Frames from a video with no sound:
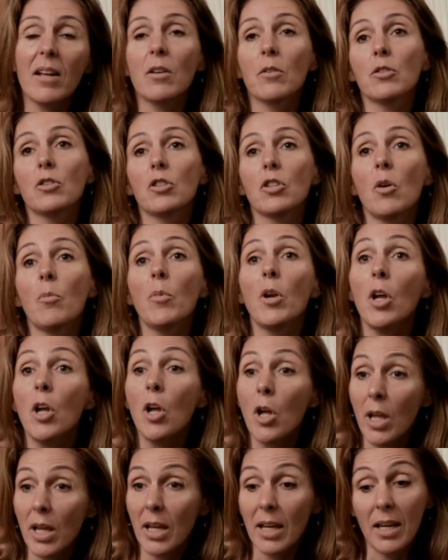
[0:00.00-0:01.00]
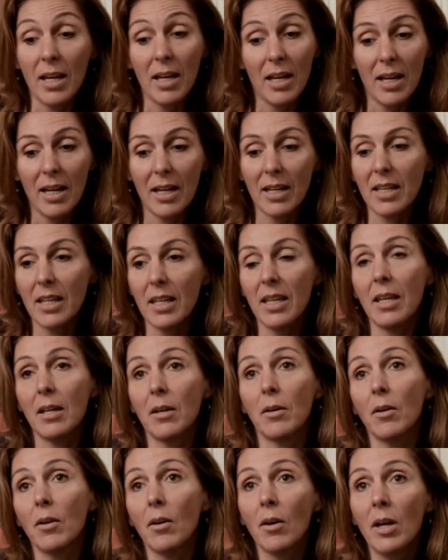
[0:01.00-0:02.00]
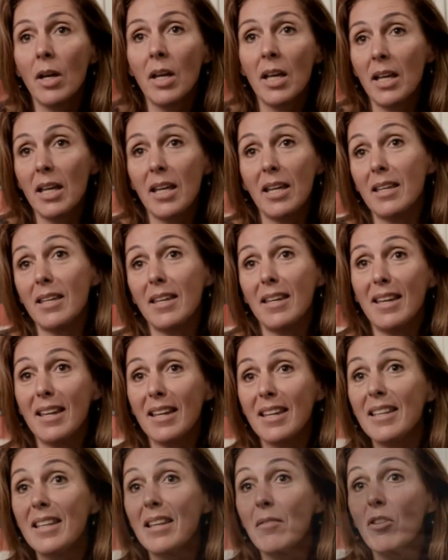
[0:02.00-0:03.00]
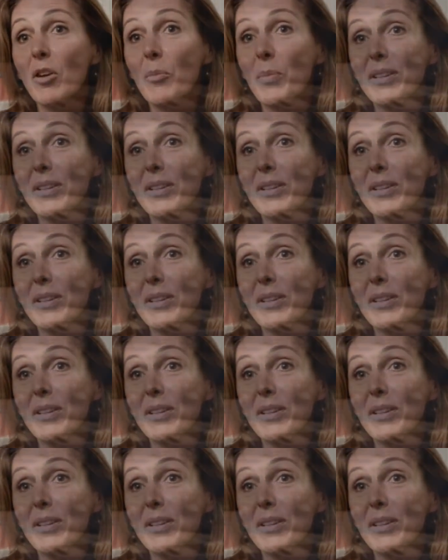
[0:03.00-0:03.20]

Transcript: ensemble et, qui, euh, et, qui développent